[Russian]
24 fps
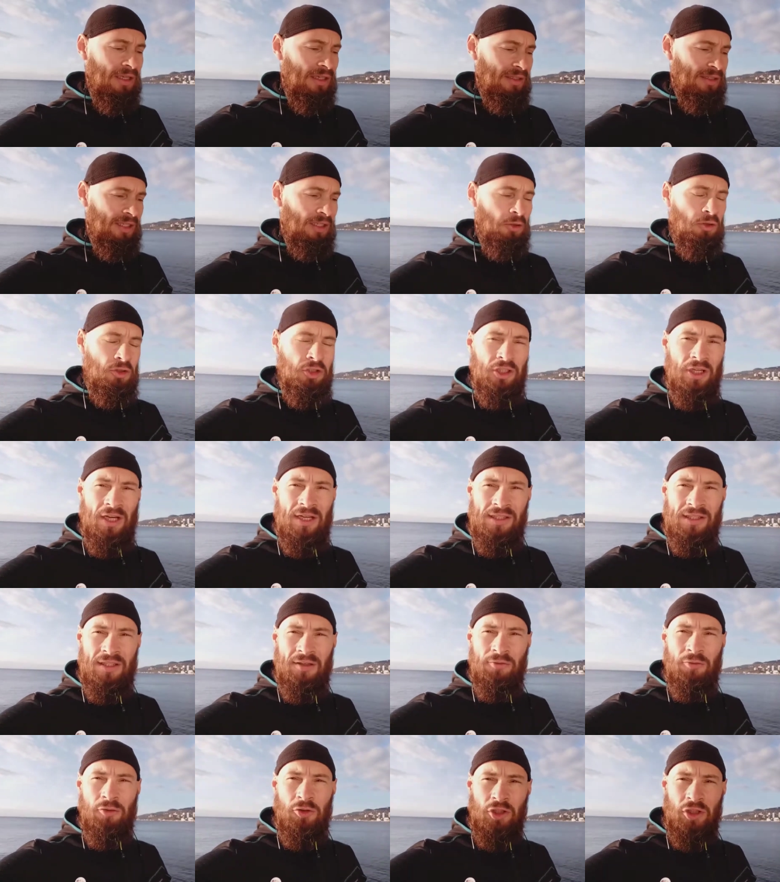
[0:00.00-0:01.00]
Зато
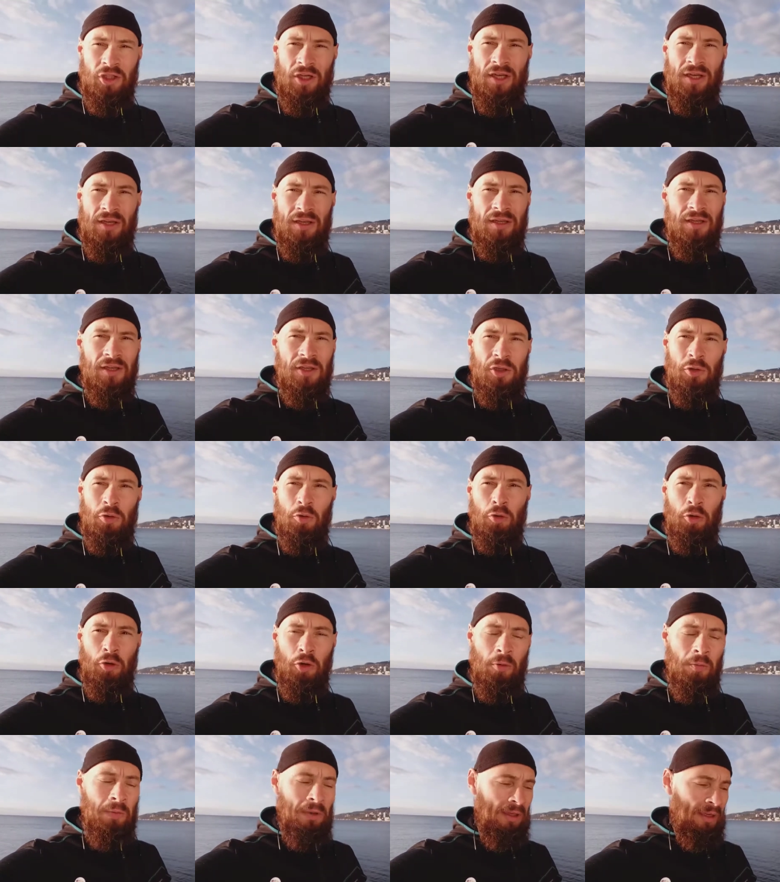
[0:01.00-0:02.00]
счастье в душе не
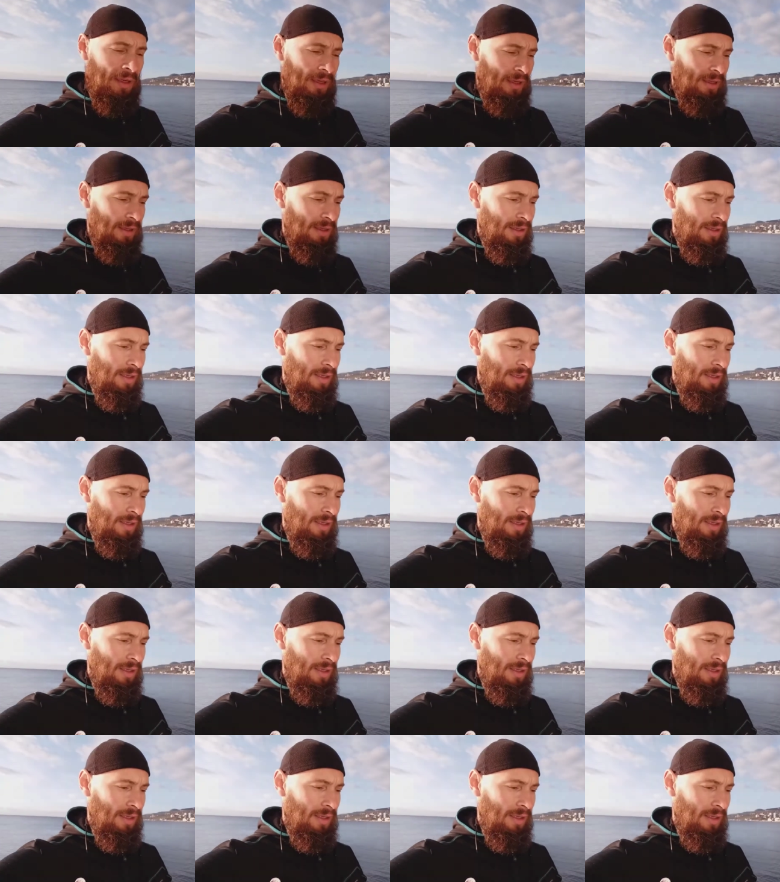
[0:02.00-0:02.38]
угроблено.